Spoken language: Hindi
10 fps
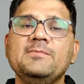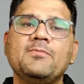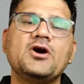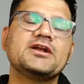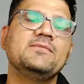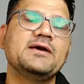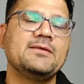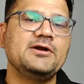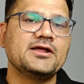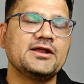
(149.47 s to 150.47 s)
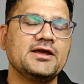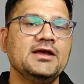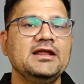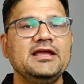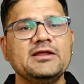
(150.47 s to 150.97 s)
इंपॉर्टेंट पैरामीटर है
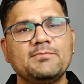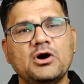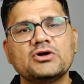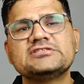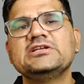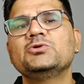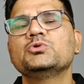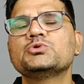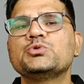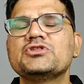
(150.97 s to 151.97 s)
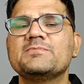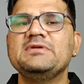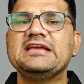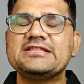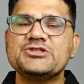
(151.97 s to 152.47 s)
लेकिन बहुत से लोग दोस्तों जब
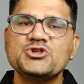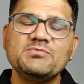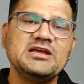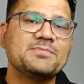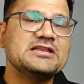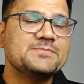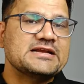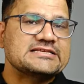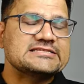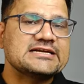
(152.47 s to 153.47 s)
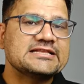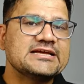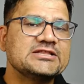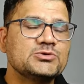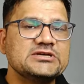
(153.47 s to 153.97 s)
भी किचन चिमनी अपने लिए परचेस करते
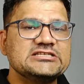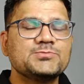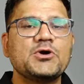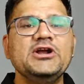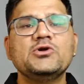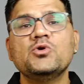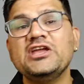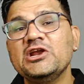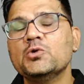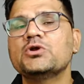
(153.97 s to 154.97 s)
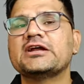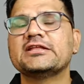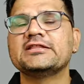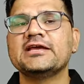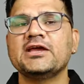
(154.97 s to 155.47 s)
हैं तो इस पॉइंट को इग्नोर कर
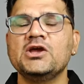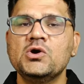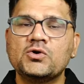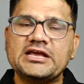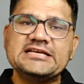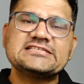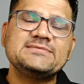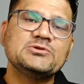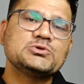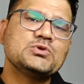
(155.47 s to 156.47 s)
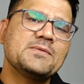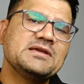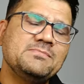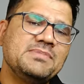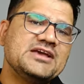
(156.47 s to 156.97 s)
देते हैं और ऐसे में दोस्तों
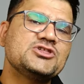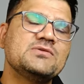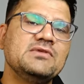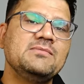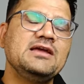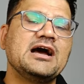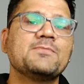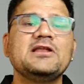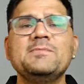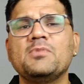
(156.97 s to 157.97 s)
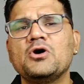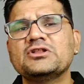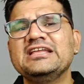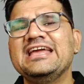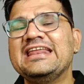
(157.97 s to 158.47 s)
आपकी बेस्ट चिमनी भी आपके लिए
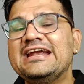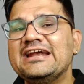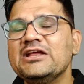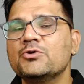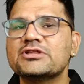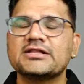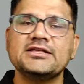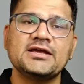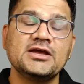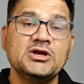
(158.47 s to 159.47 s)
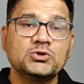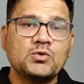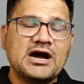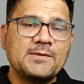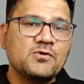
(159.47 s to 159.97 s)
बहुत ही इरिटेटिंग हो जाती है तो
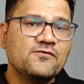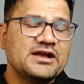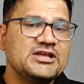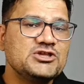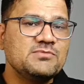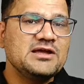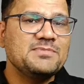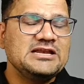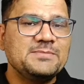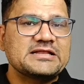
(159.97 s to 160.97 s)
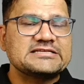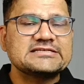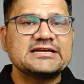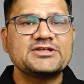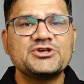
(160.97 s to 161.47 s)
आपको वही चिमनी अपने लिए परचेस
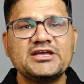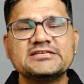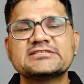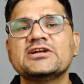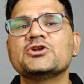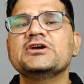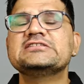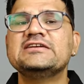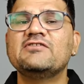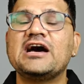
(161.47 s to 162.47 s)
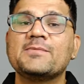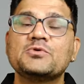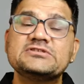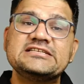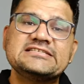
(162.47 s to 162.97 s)
करना चाहिए जिसका नॉइस लेवल
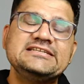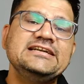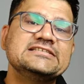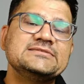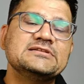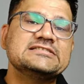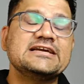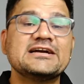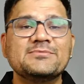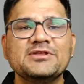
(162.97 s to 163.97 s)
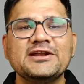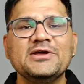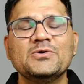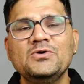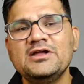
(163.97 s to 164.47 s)
आपको सिक्सटी डेसीबल से कम
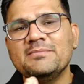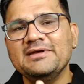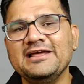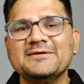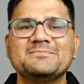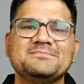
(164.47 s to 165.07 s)
देखने को मिले